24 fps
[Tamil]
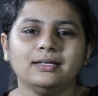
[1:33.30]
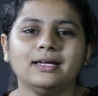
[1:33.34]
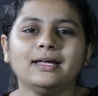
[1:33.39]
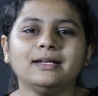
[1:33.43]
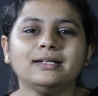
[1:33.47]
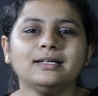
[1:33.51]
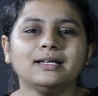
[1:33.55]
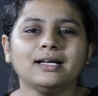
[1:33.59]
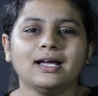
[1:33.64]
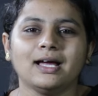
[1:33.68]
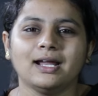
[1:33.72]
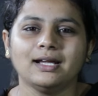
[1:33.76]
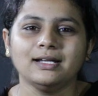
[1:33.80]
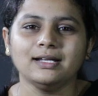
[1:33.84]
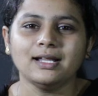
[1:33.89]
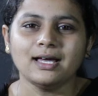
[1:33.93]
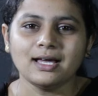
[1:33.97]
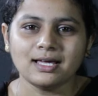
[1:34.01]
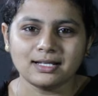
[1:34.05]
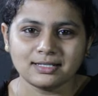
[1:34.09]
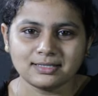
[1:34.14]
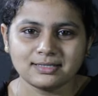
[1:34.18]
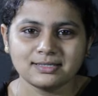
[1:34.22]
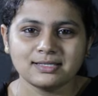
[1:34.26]
ஏனுங்க அண்ணா
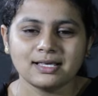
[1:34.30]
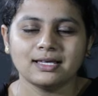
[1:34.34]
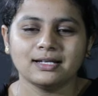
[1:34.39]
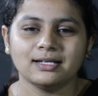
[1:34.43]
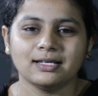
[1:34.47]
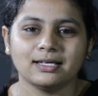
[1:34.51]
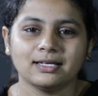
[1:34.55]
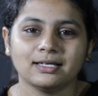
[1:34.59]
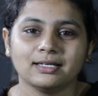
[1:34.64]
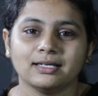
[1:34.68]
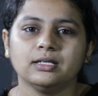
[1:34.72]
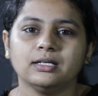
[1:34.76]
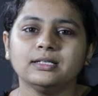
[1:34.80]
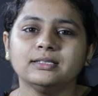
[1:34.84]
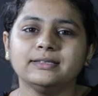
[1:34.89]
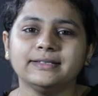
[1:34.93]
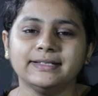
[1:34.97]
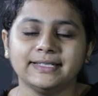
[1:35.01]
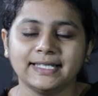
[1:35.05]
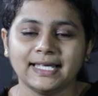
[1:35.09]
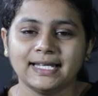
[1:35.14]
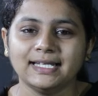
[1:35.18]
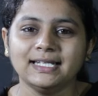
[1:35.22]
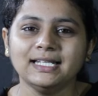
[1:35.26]
அரசாரே இது
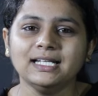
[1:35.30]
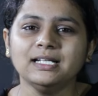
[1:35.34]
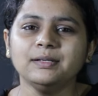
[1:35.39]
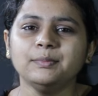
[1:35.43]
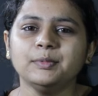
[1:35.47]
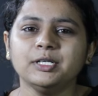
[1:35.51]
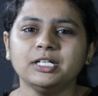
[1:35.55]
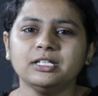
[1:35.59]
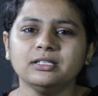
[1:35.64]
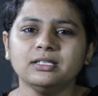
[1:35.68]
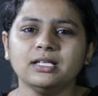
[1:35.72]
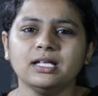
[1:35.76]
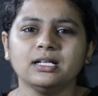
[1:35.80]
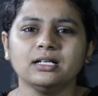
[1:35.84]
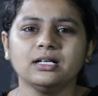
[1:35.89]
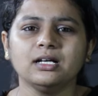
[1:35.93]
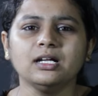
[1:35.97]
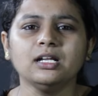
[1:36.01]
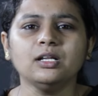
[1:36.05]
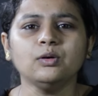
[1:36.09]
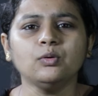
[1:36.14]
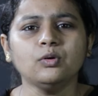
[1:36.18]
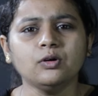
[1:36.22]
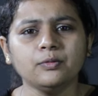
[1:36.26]
டெல்லியில் மட்டும்தான்
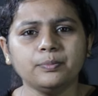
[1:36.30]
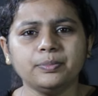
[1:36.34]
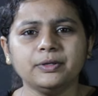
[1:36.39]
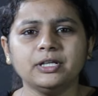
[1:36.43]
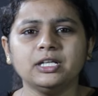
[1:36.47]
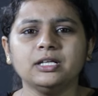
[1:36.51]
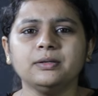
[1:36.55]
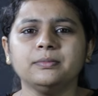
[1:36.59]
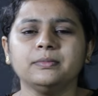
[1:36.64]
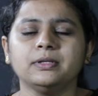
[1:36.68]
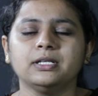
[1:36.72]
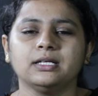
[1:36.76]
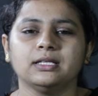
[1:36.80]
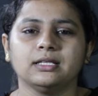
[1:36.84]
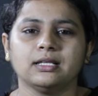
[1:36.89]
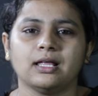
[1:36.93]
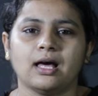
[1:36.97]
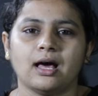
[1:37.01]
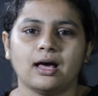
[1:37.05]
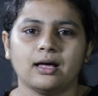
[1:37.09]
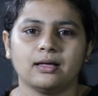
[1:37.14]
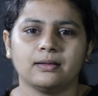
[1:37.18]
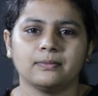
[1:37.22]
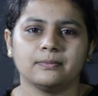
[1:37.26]
இருக்கா இல்லை ஓபிலையும்
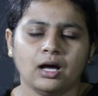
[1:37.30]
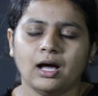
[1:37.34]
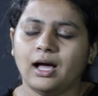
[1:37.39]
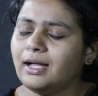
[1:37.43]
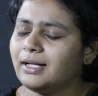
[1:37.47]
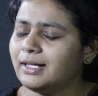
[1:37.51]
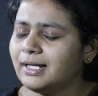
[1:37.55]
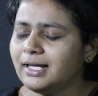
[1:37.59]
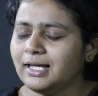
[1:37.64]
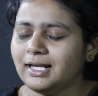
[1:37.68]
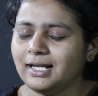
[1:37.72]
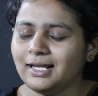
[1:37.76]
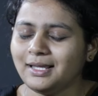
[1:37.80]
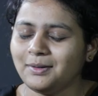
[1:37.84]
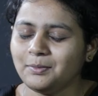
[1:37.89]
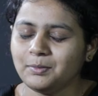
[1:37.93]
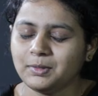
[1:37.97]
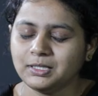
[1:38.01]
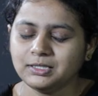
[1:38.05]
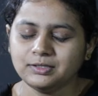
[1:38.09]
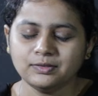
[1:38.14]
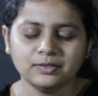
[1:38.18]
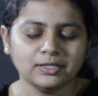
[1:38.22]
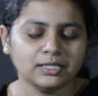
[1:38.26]
இருக்குதா அங்கே எல்லாம்
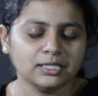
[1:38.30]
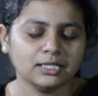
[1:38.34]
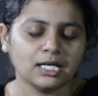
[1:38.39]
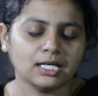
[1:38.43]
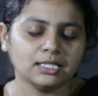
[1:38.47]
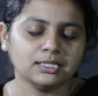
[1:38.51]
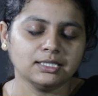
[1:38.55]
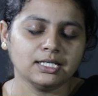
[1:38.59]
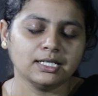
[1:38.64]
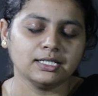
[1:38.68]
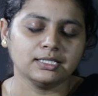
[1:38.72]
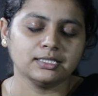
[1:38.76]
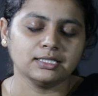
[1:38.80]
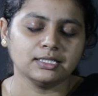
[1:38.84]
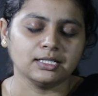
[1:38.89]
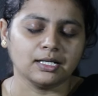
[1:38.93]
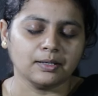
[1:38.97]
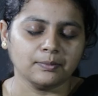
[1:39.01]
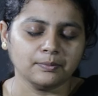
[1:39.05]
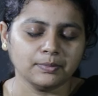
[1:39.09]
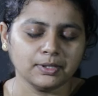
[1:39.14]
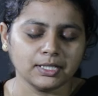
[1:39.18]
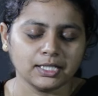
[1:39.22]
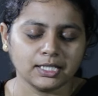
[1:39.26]
மது இருக்காது என்று
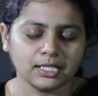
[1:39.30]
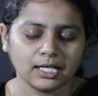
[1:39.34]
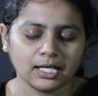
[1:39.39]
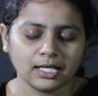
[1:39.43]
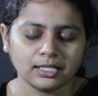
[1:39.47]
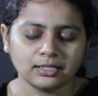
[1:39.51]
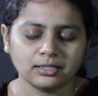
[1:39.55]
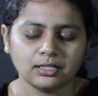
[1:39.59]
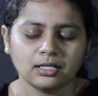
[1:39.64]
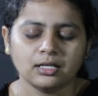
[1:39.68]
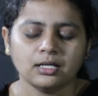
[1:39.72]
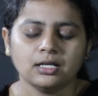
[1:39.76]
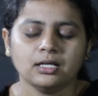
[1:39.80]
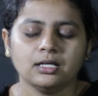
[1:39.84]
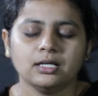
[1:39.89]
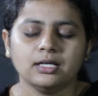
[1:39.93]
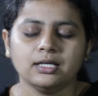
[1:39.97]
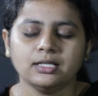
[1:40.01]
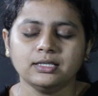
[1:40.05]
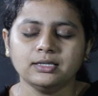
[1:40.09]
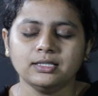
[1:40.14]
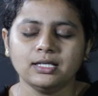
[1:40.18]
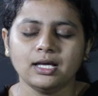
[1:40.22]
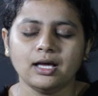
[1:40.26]
நம்புகிறேன்
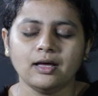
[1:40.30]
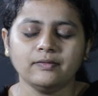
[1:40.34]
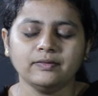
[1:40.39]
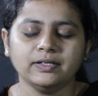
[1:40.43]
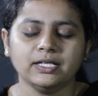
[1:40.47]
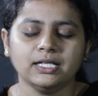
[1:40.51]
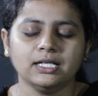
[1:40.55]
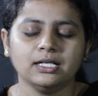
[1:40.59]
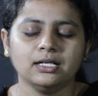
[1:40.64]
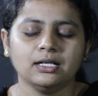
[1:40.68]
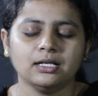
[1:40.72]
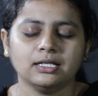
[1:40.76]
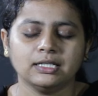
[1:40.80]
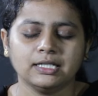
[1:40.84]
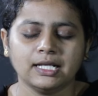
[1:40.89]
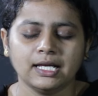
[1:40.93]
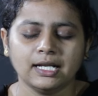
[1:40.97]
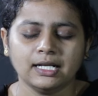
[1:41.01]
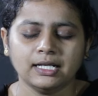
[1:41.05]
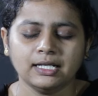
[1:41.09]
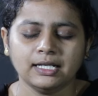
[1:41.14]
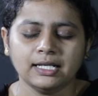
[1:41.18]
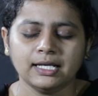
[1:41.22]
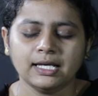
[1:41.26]
இந்தியாவில்
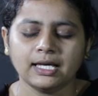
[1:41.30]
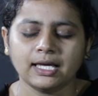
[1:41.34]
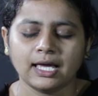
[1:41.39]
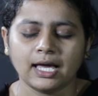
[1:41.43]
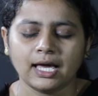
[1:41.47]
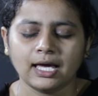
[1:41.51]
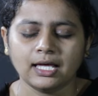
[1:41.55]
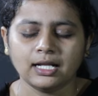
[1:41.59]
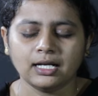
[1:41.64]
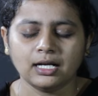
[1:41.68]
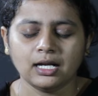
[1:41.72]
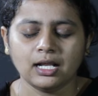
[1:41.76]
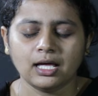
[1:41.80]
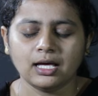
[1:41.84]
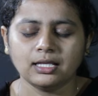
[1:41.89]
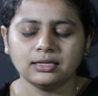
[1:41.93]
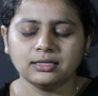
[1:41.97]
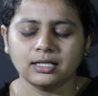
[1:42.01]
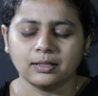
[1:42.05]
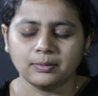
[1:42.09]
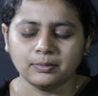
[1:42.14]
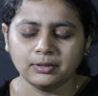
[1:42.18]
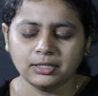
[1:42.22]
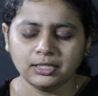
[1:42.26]
டெல்லி கேரளா
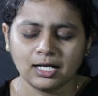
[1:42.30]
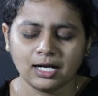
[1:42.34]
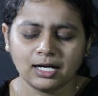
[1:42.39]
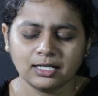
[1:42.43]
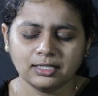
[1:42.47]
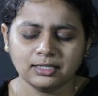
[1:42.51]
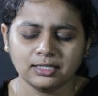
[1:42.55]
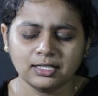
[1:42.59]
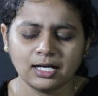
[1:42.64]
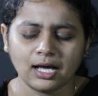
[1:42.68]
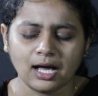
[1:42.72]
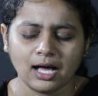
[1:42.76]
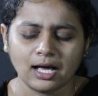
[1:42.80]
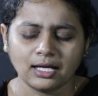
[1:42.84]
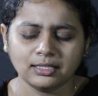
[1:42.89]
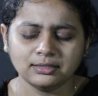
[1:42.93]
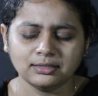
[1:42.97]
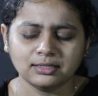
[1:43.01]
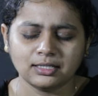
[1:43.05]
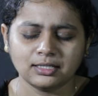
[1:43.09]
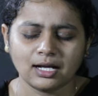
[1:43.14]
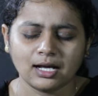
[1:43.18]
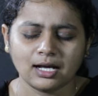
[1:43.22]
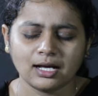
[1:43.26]
தமிழ்நாடு
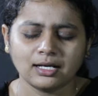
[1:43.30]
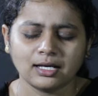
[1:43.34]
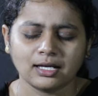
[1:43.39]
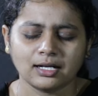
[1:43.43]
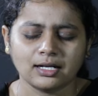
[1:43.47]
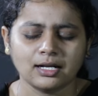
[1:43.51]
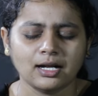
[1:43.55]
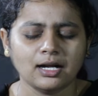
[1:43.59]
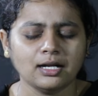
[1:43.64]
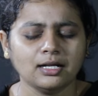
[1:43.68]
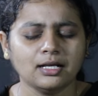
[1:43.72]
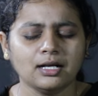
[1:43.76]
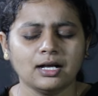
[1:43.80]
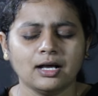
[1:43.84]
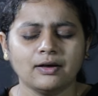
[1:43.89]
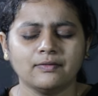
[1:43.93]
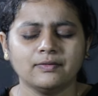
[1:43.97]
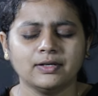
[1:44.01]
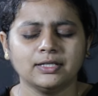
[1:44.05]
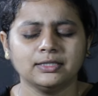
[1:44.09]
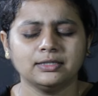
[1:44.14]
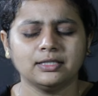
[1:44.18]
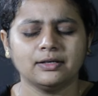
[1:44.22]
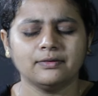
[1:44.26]
ஆந்திரா
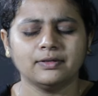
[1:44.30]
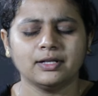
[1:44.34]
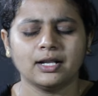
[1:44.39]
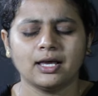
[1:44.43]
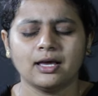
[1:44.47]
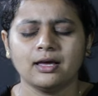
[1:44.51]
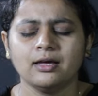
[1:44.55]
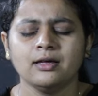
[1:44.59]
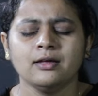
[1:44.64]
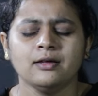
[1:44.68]
கர்நாடகாவை தவிர